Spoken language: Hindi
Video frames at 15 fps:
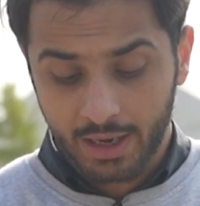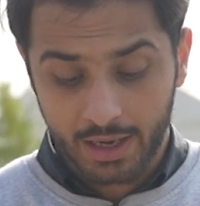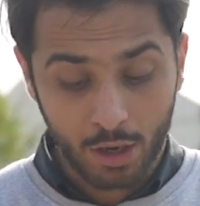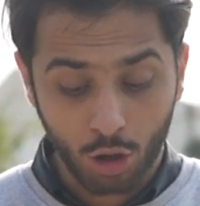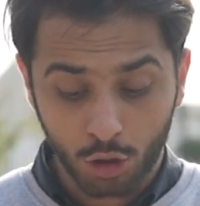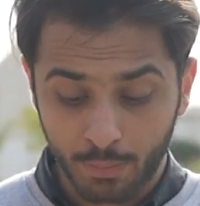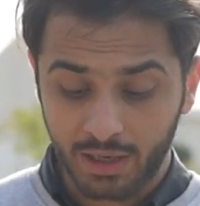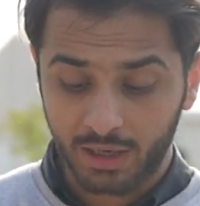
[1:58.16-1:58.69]

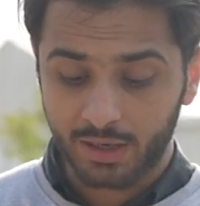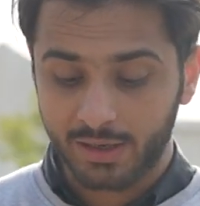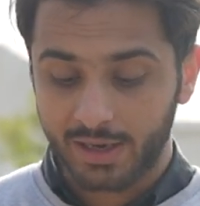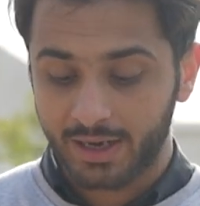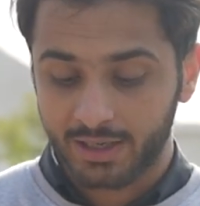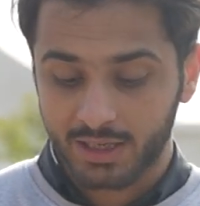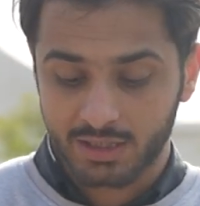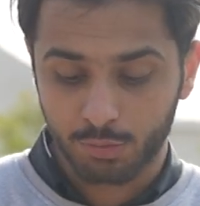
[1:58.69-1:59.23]
अलाटमेंट
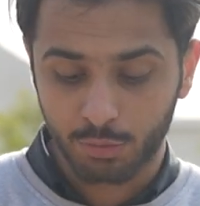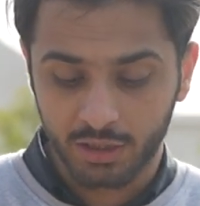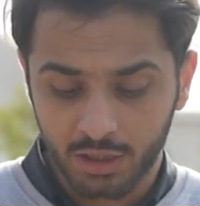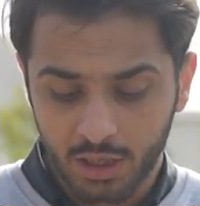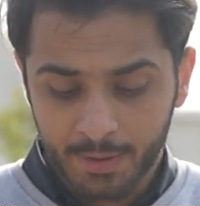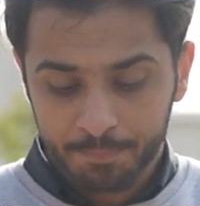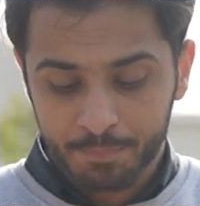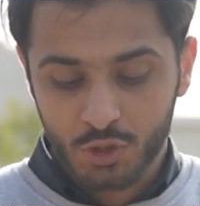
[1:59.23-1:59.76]
लेटर्स भी
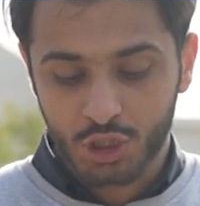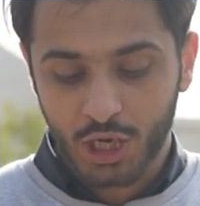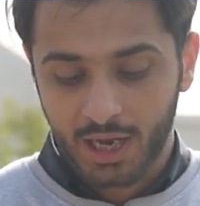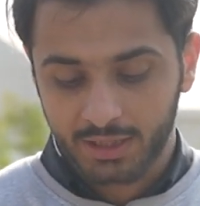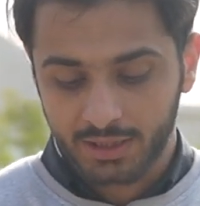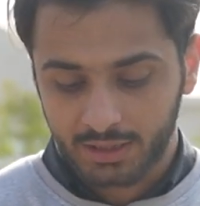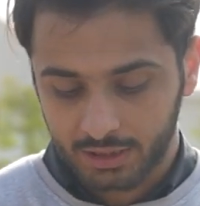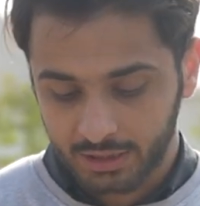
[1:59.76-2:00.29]

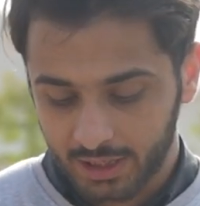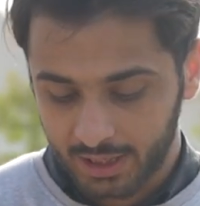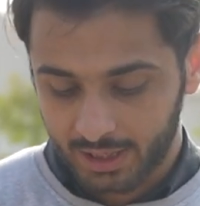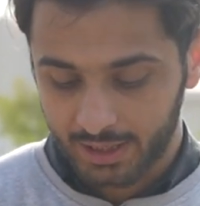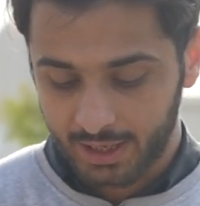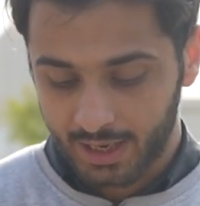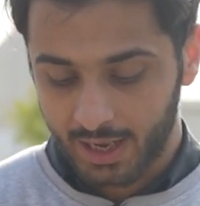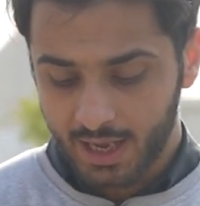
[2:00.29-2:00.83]
जारी किए
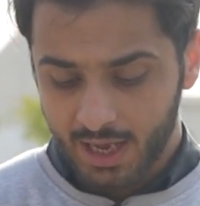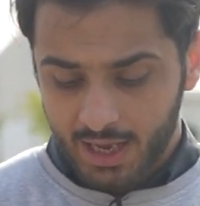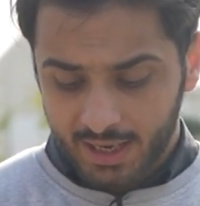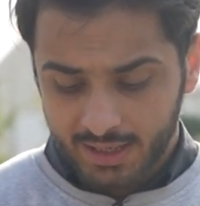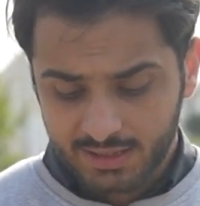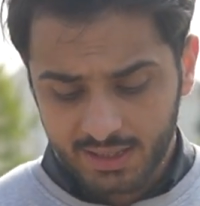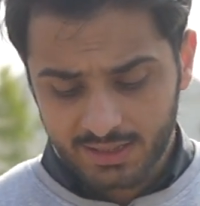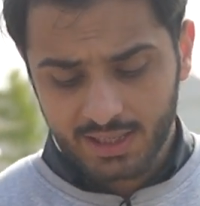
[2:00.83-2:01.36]
गए हैं
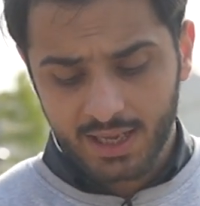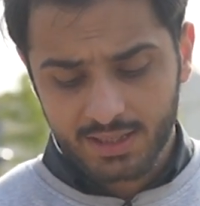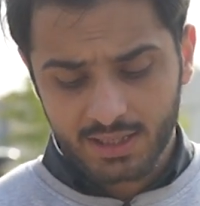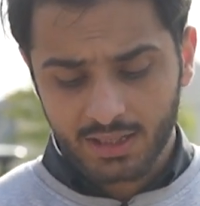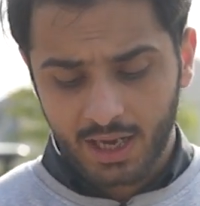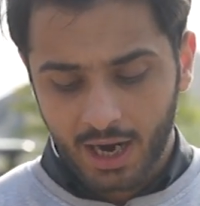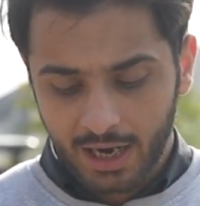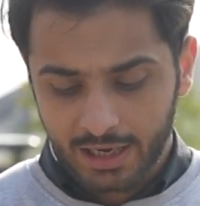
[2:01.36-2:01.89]
इसके साथ
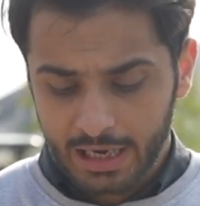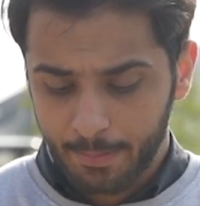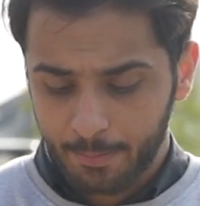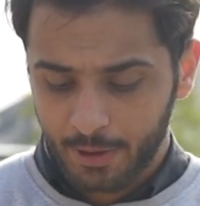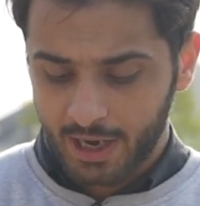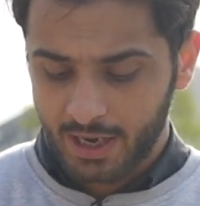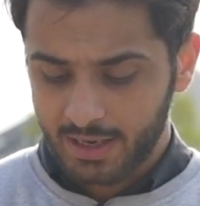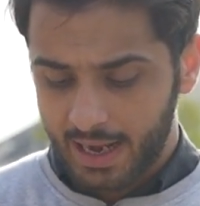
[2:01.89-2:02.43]
साथ हार्ले
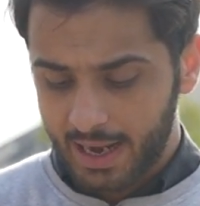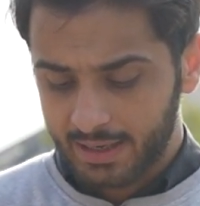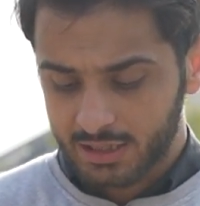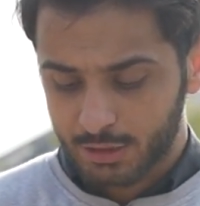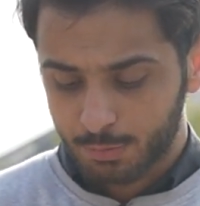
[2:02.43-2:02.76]
ब्रेन एंड